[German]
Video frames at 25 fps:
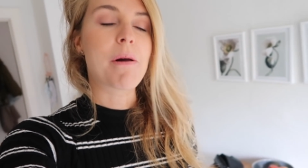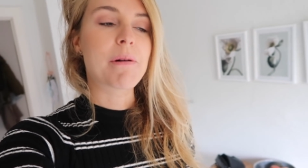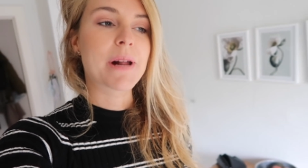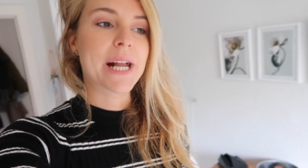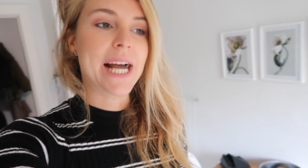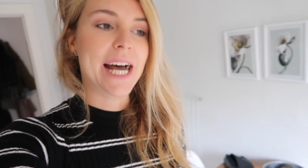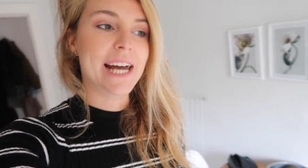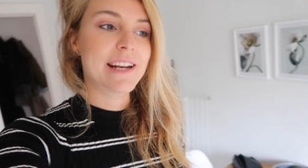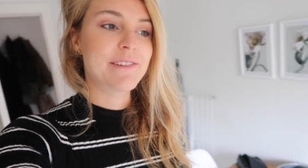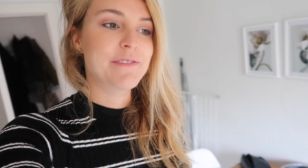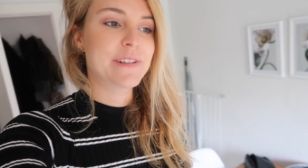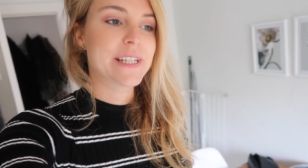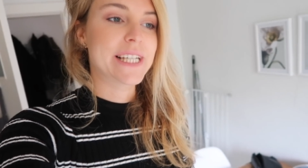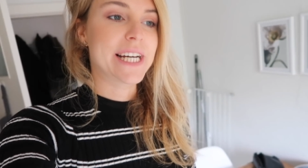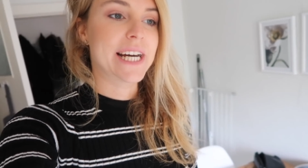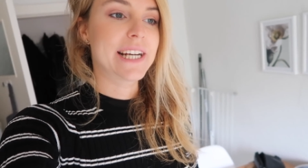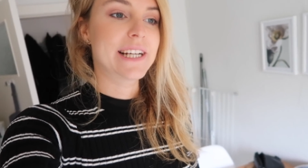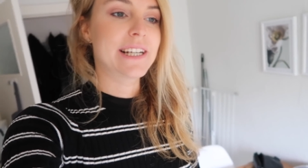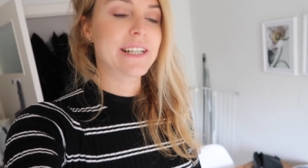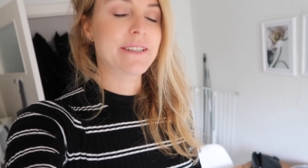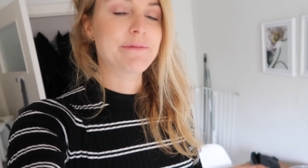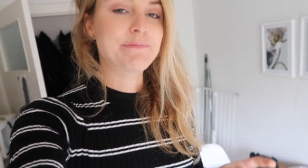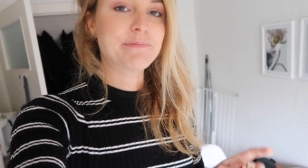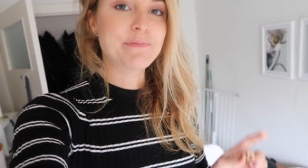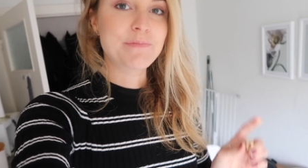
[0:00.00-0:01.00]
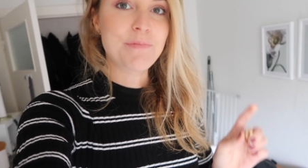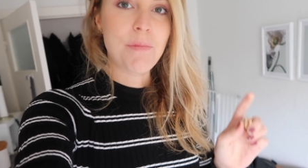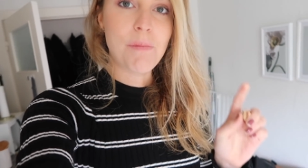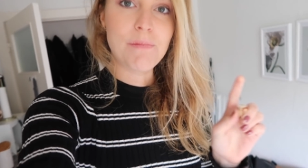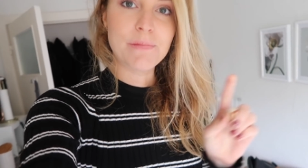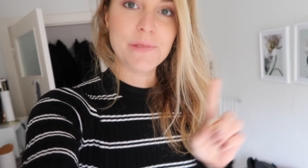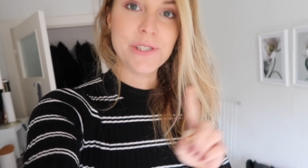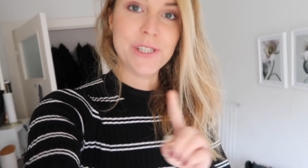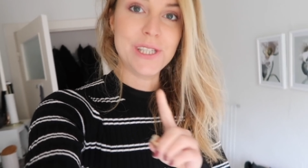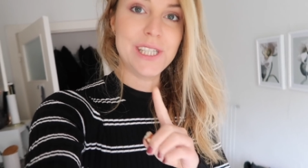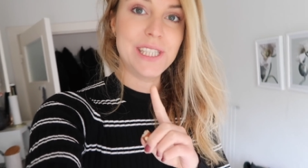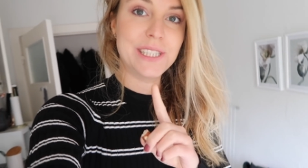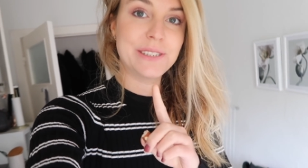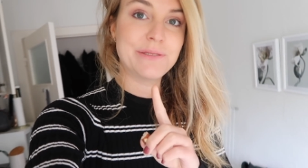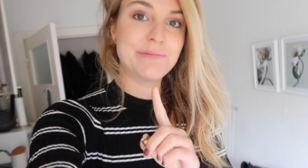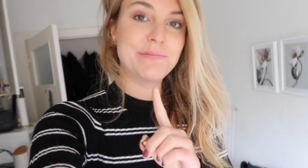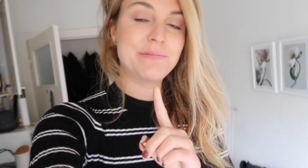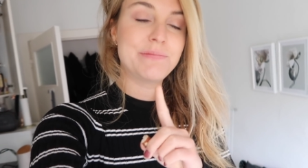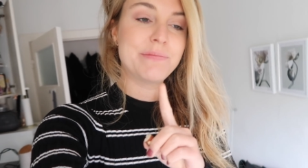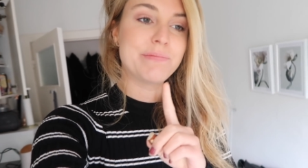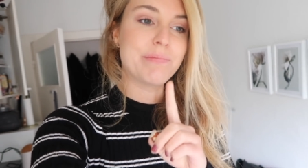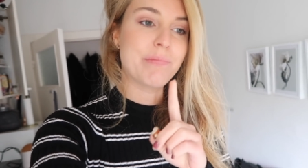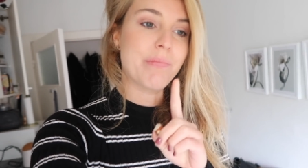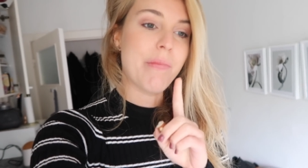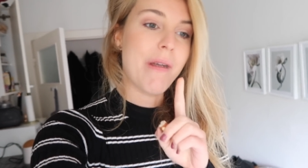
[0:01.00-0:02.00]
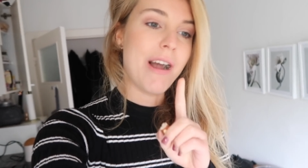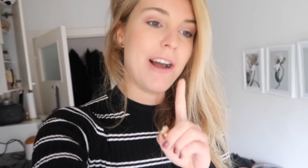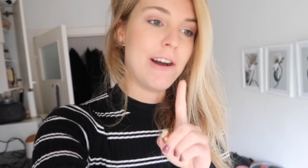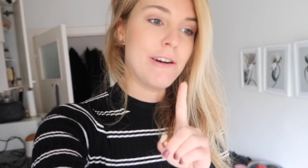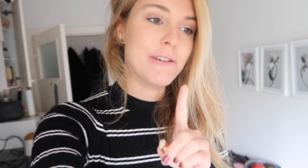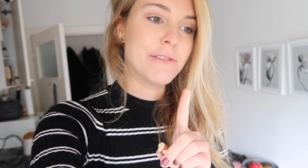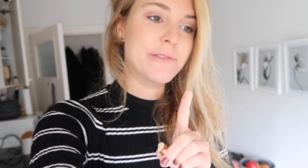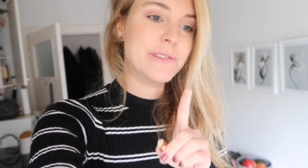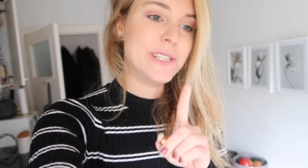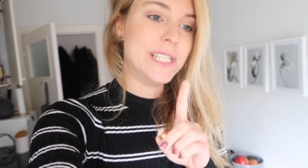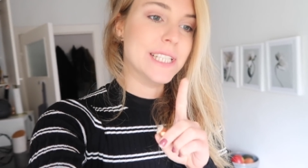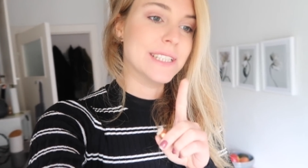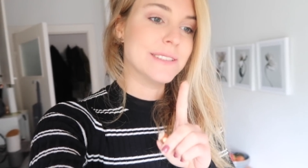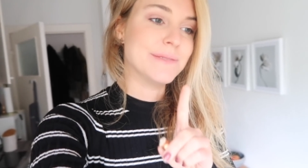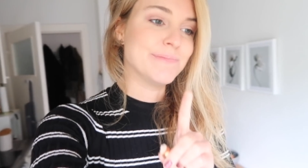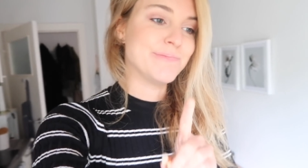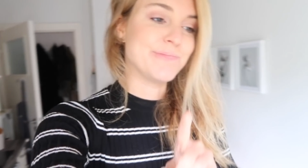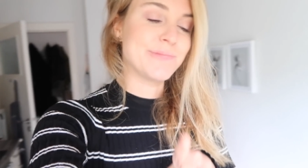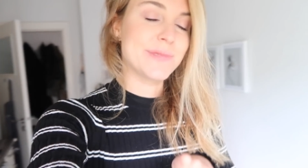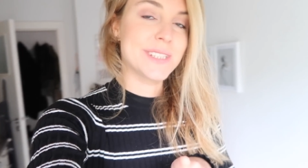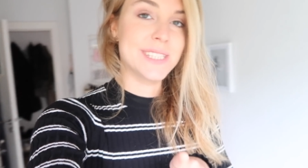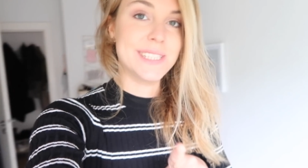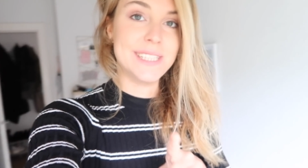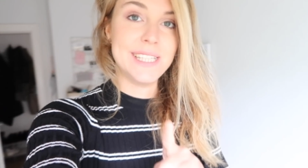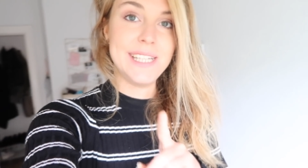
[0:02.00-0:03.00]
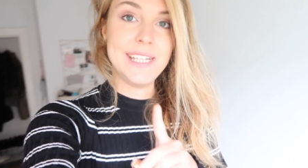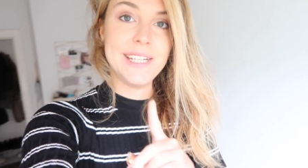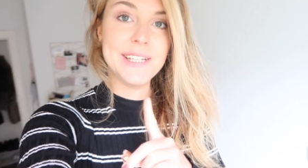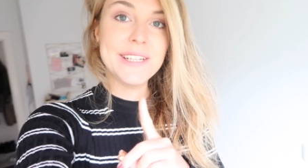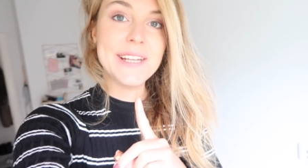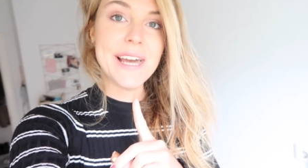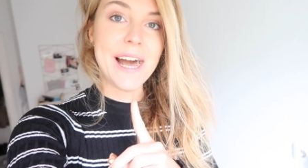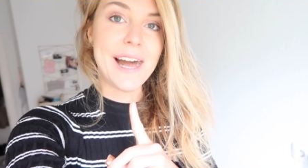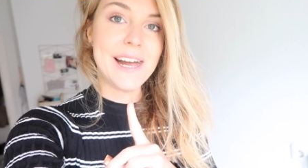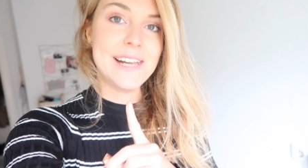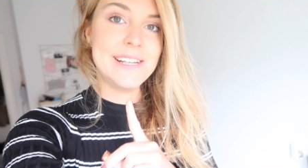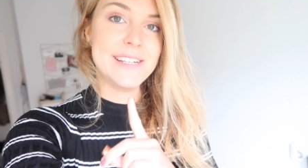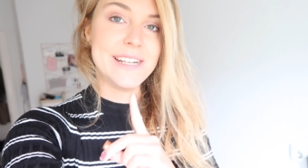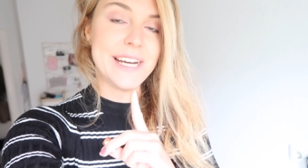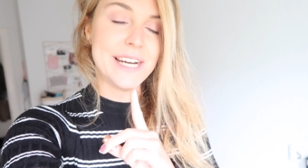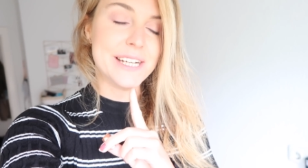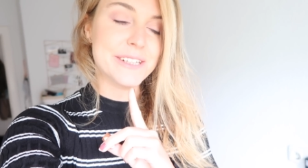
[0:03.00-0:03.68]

gerade Veganer sollten auf ihren Selengehalt